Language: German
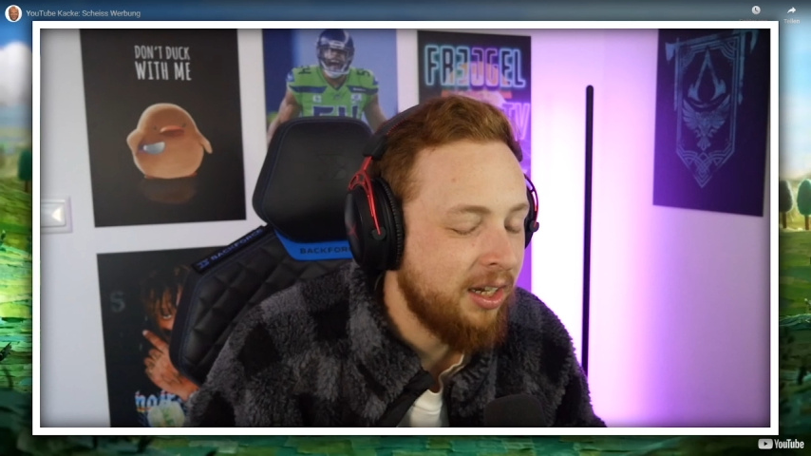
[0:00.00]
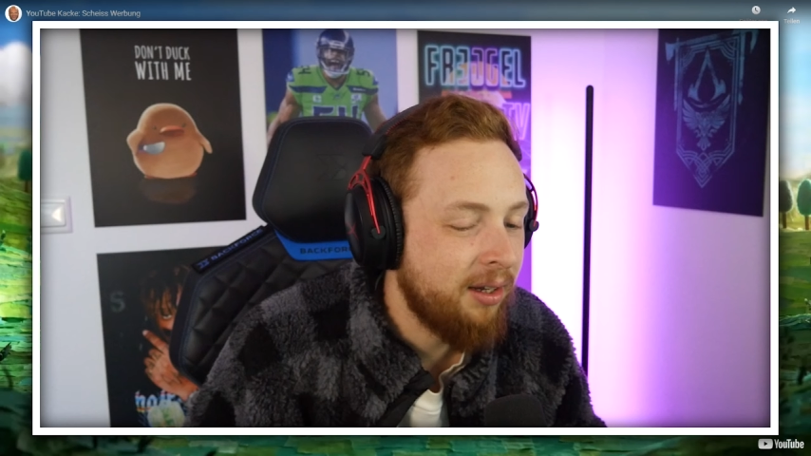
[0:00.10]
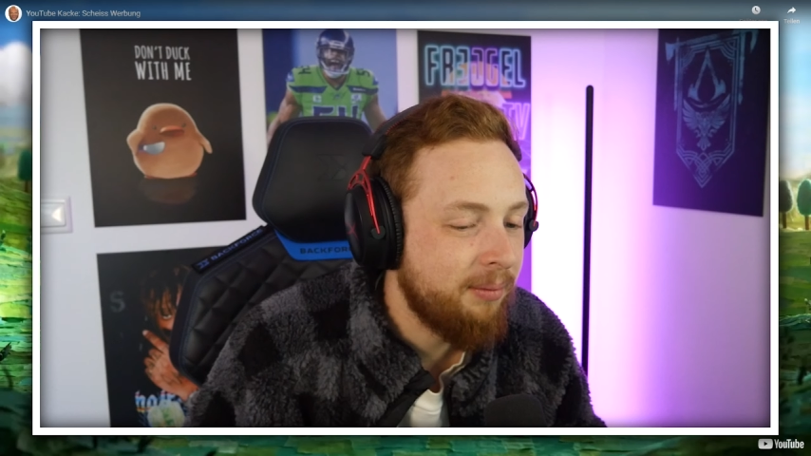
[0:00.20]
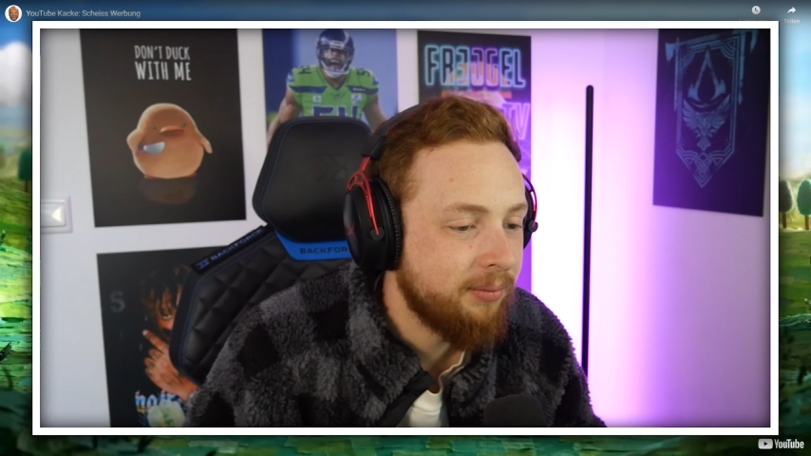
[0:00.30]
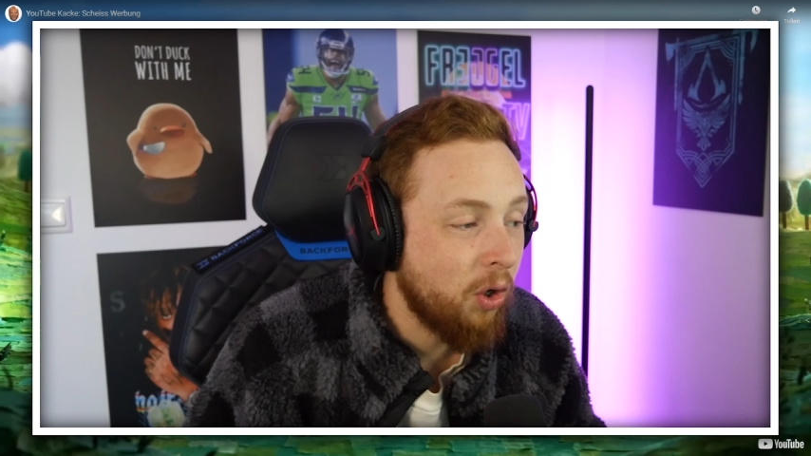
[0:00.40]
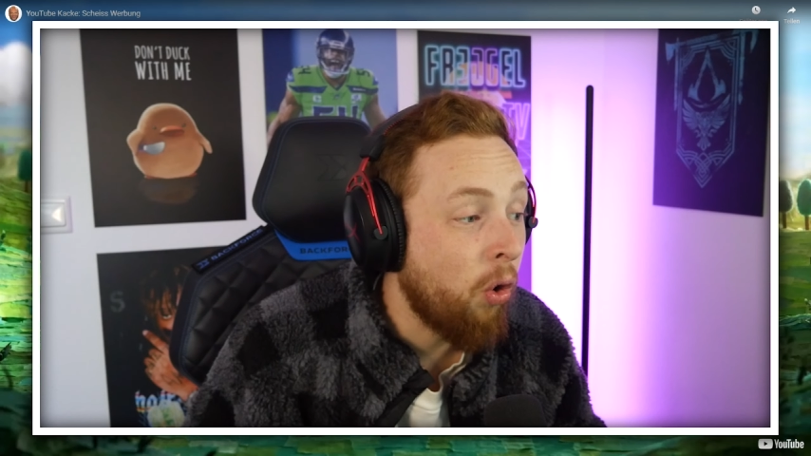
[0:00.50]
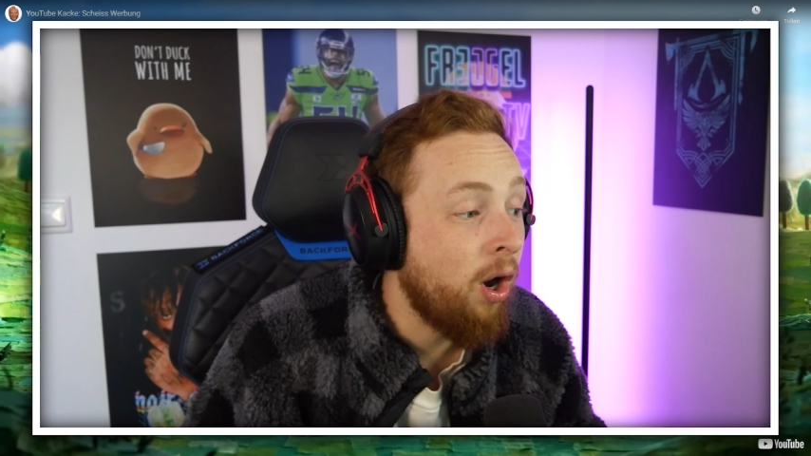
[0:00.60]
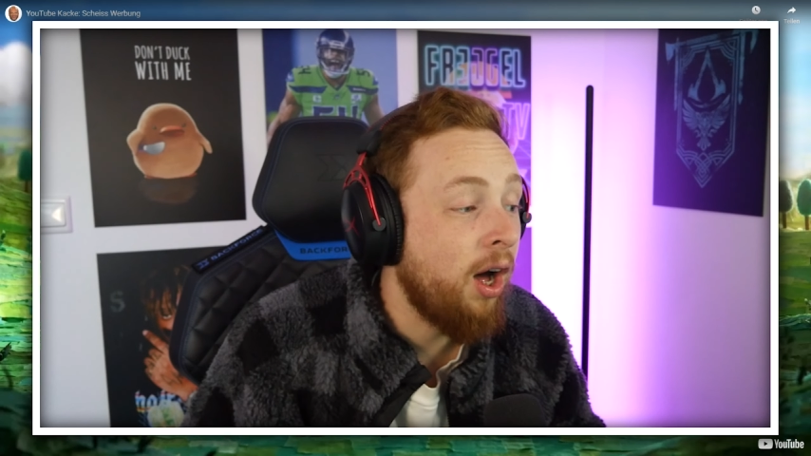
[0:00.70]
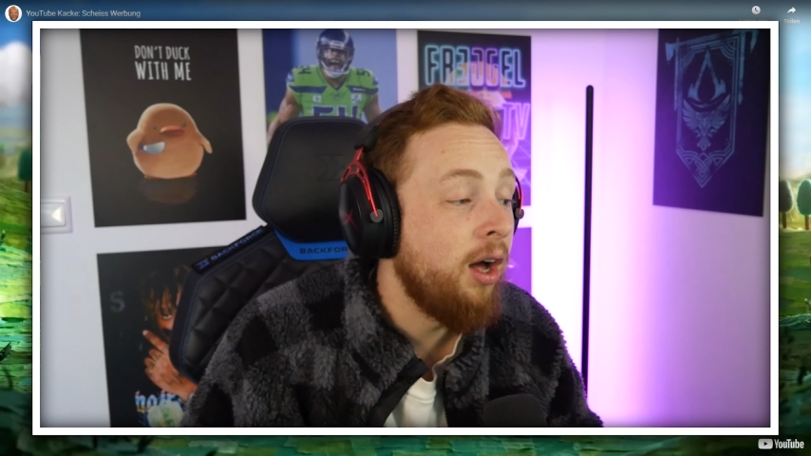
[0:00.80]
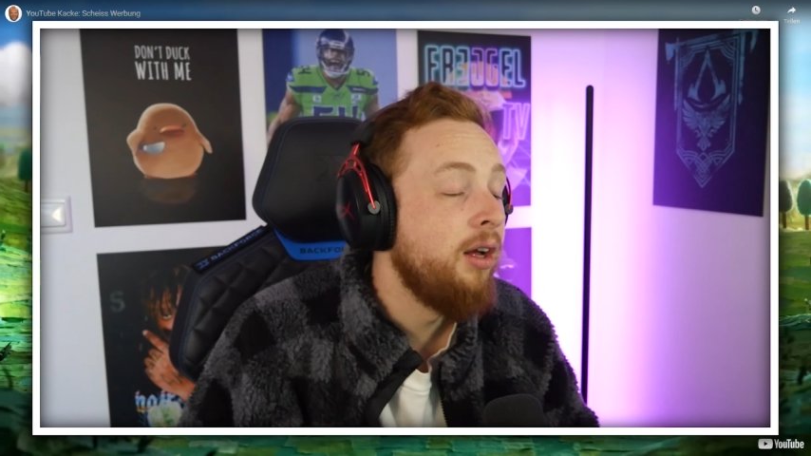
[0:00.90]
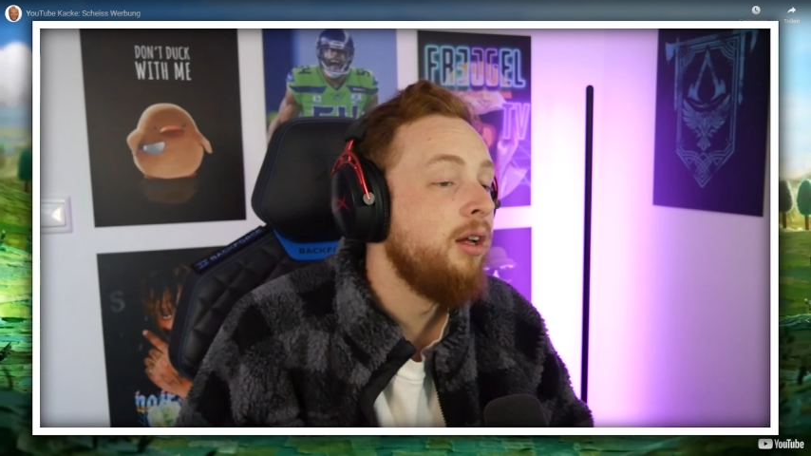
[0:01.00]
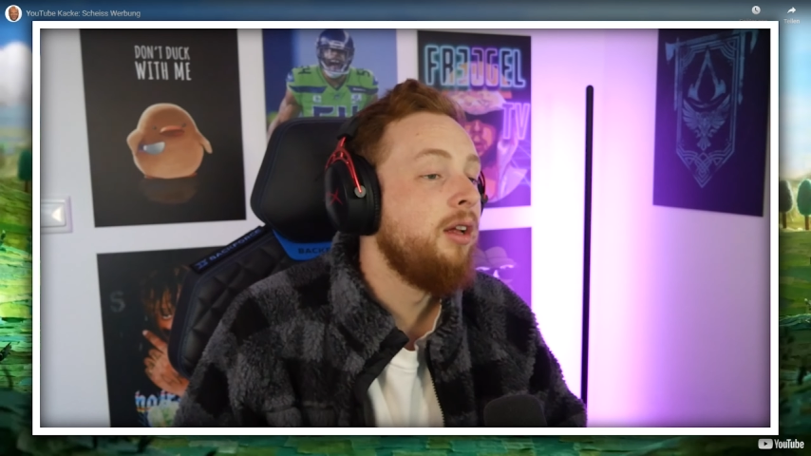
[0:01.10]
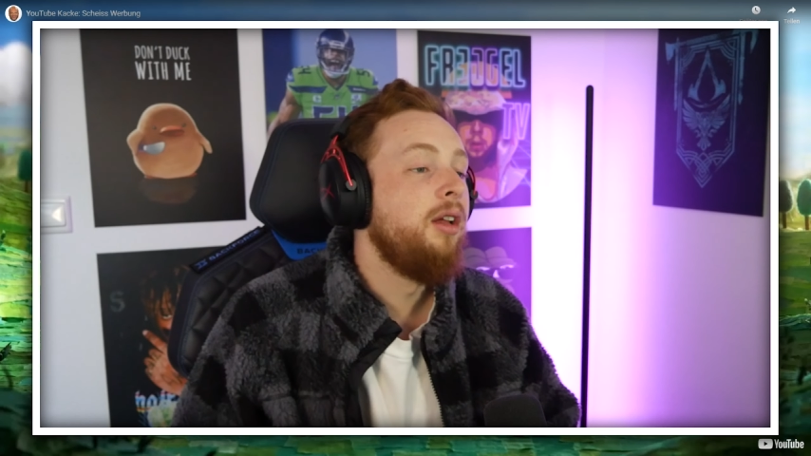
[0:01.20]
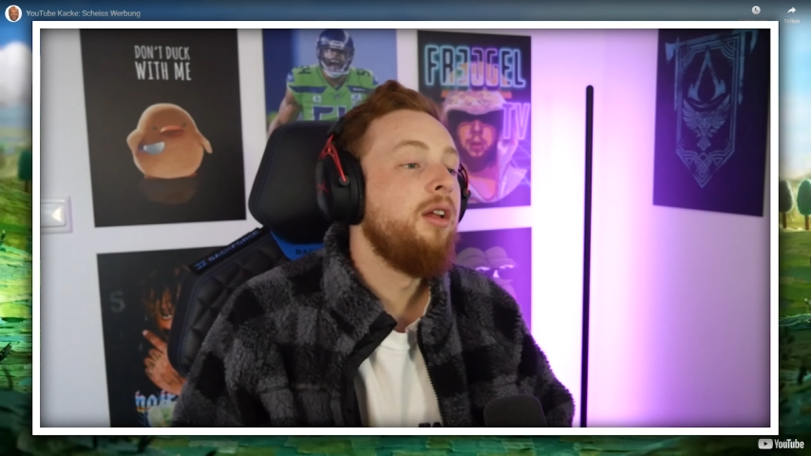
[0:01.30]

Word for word: Ja. Äh, muss oh. auch sagen,